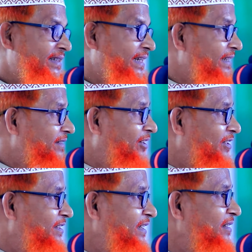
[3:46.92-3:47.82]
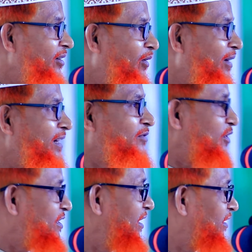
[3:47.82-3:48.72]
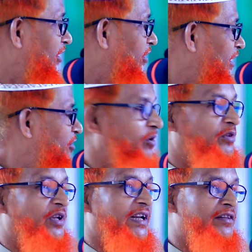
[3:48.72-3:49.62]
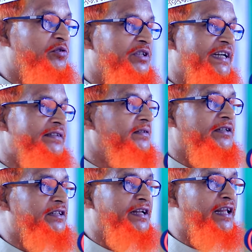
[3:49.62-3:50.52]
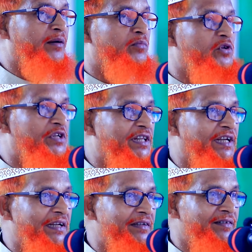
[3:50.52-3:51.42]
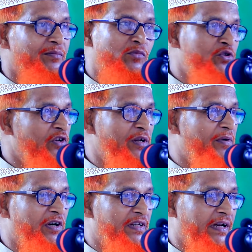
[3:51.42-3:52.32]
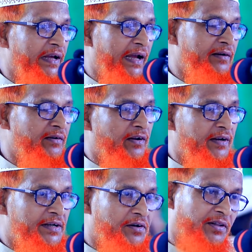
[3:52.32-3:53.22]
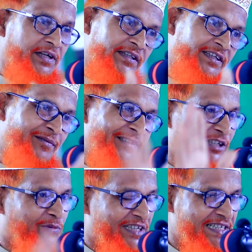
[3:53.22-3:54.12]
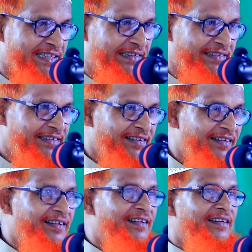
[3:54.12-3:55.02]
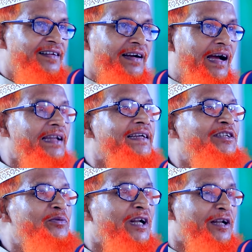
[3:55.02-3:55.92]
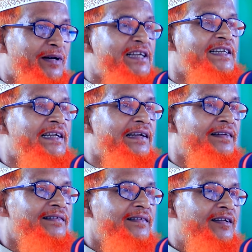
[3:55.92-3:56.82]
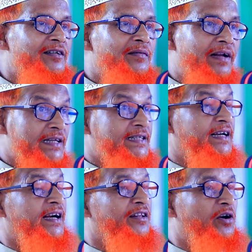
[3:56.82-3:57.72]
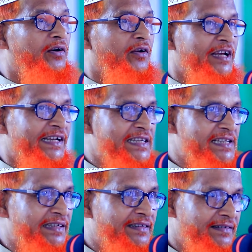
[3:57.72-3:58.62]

শেষ দশ দিন অনেক ফজিলতার অনেক গুরুত্বের কিন্তু শেষ দশ দিনে আর মসজিদে মুসল্লি পাওয়া যায় না এখন অলরেডি অর্ধেকের থেকে বেশি কমে গেছে কালকে জুমার নামাজে রাস্তাঘাট দখল হয়ে গেছে